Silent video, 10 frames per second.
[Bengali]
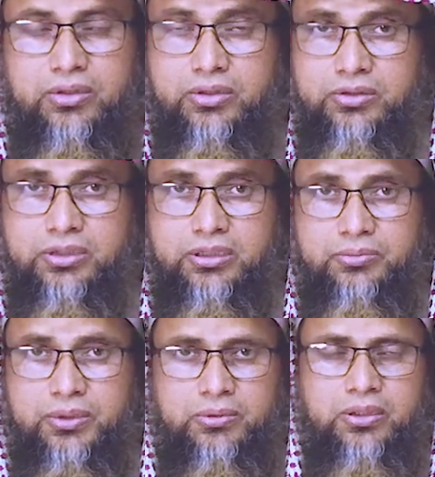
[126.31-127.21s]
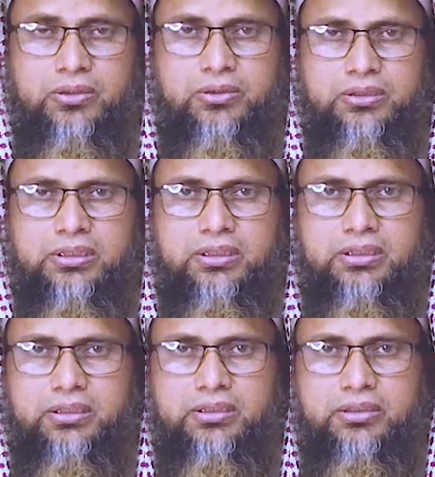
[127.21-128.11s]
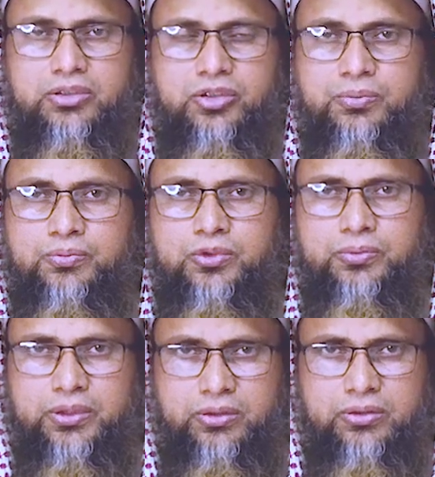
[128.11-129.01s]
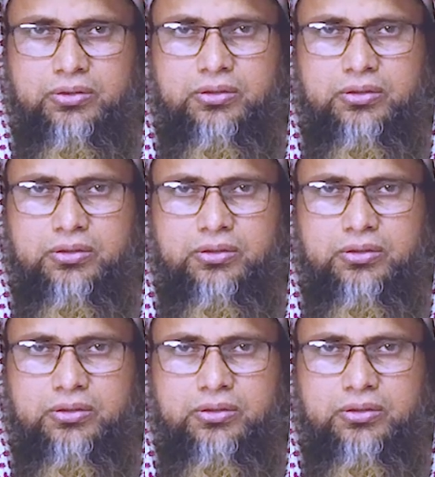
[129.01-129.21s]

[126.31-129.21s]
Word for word: অর্থে ব্যবহার হয়ে থাকে শব্দ ভিন্ন